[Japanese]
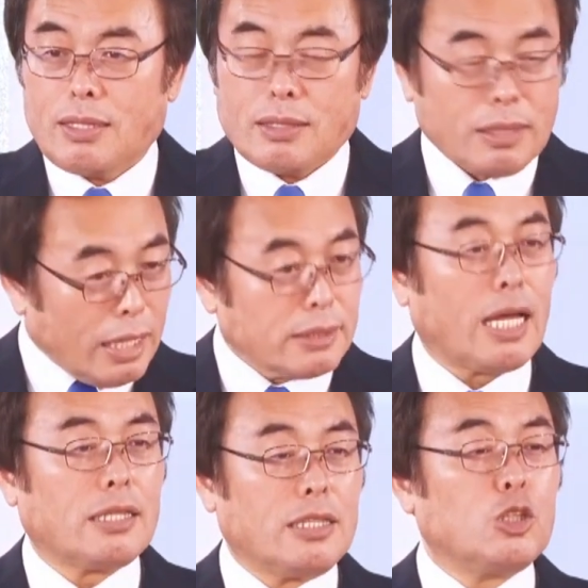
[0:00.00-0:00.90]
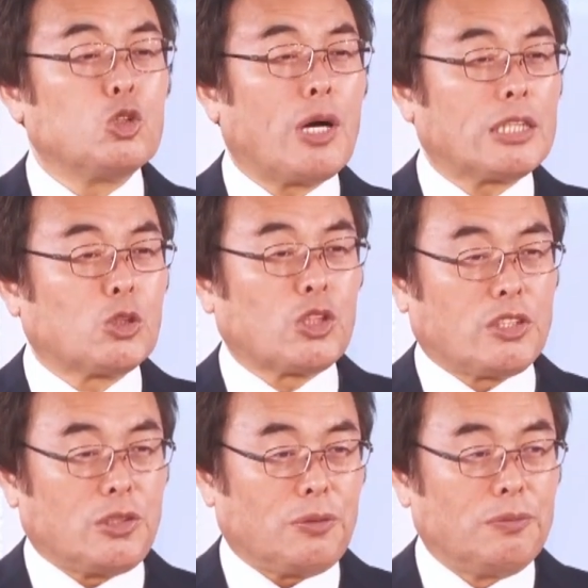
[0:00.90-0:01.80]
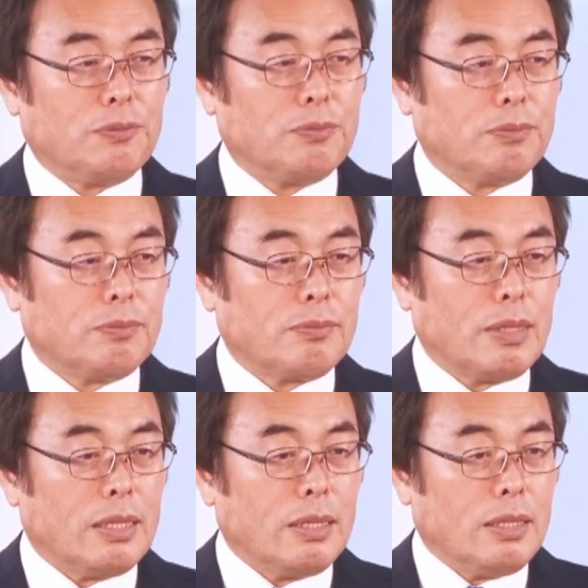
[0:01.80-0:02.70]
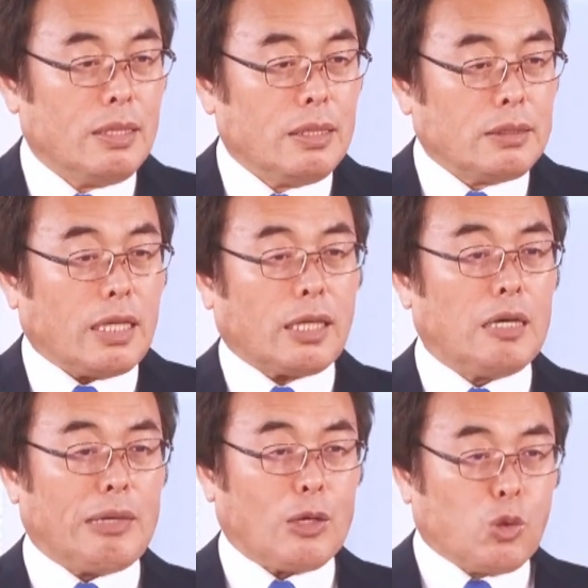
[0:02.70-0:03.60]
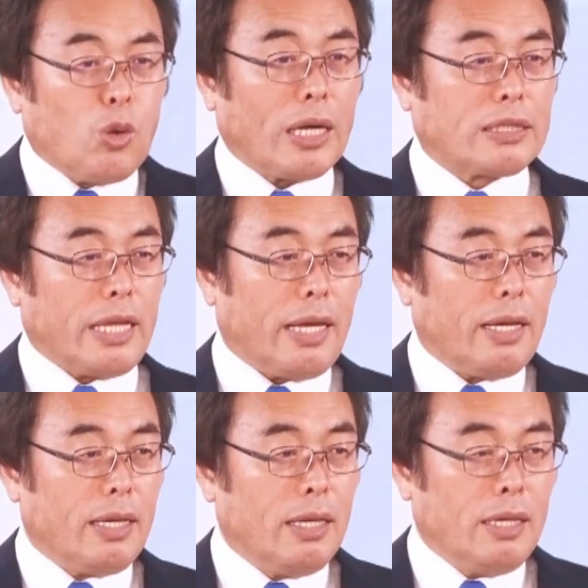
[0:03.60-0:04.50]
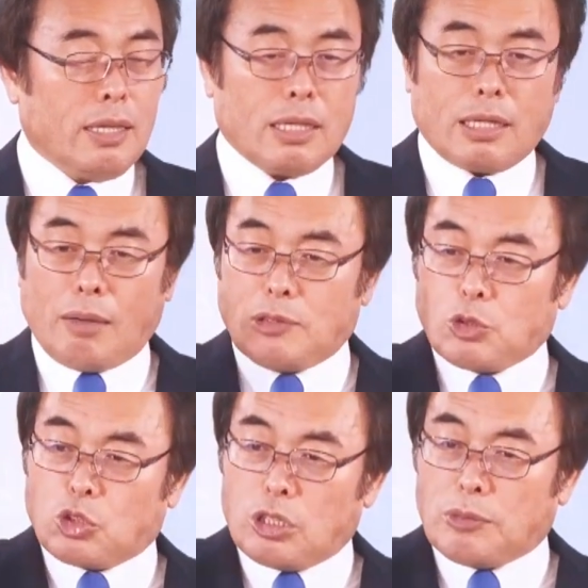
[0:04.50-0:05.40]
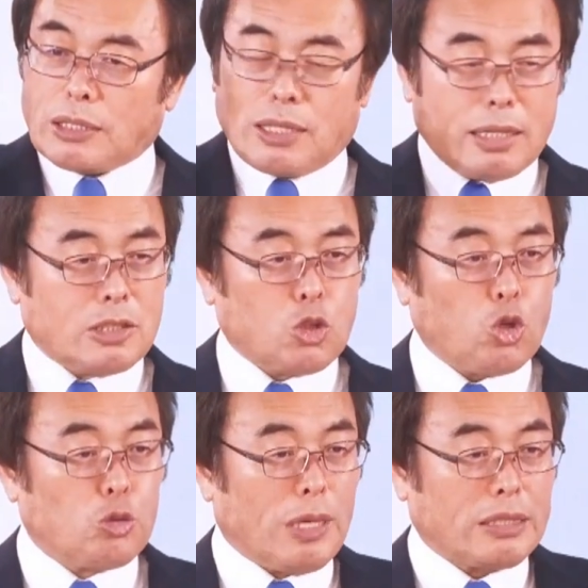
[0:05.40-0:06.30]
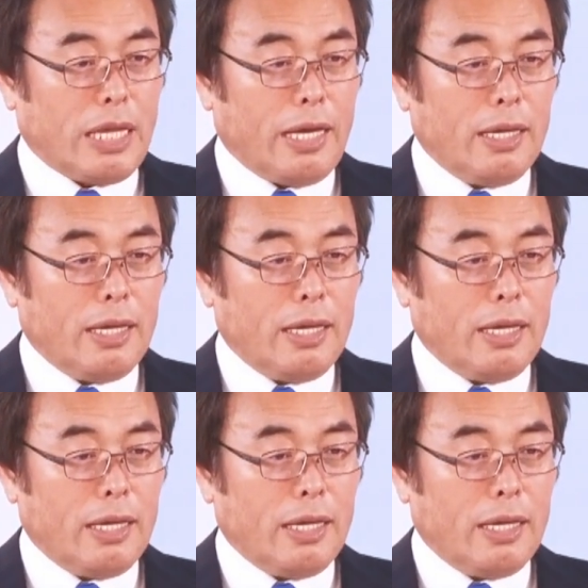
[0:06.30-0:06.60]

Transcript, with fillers: なな理由は一つですよ世界はこうあって神の国もあって地獄もあって